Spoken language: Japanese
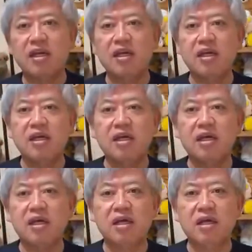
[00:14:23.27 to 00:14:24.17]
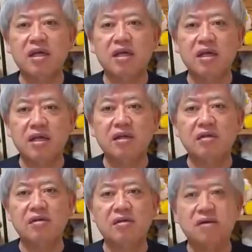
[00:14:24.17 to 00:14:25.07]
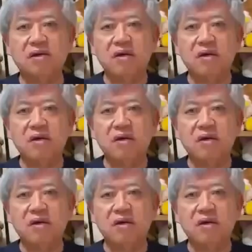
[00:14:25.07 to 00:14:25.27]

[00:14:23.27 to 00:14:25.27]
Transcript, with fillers: 変すぎますね。うん。